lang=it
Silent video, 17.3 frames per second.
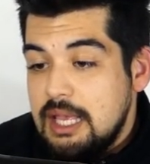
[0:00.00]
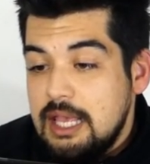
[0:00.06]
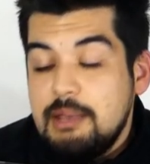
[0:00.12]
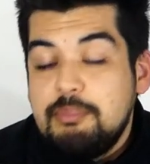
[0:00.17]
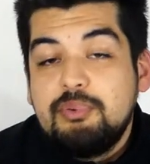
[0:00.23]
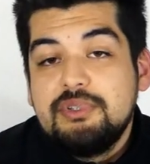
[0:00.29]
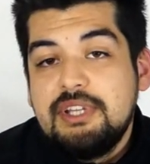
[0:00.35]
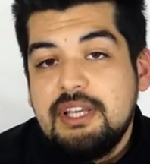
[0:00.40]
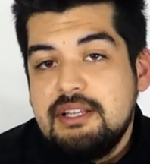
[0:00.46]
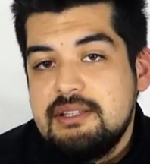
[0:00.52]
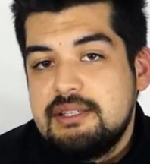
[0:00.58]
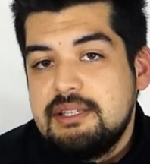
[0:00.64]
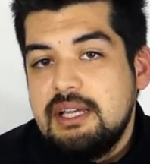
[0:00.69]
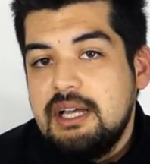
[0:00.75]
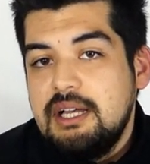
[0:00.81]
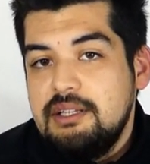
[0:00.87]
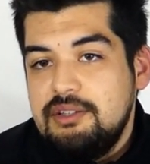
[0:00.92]
e
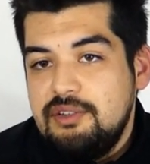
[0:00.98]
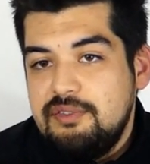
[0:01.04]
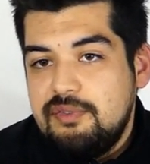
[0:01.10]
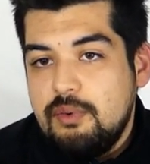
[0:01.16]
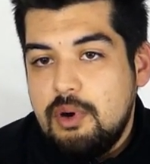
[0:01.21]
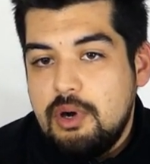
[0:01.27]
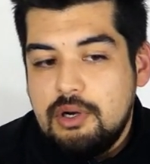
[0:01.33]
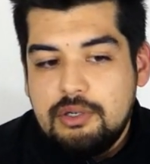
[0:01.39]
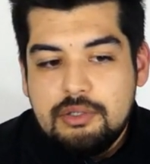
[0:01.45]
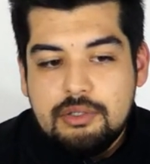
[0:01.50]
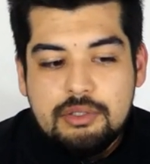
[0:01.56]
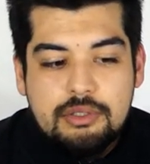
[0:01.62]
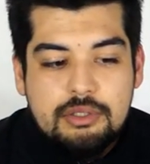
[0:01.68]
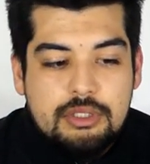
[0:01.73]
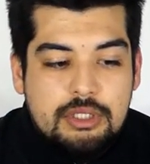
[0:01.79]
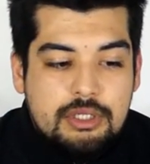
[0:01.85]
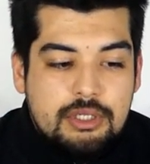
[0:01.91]
potenza di fuoco.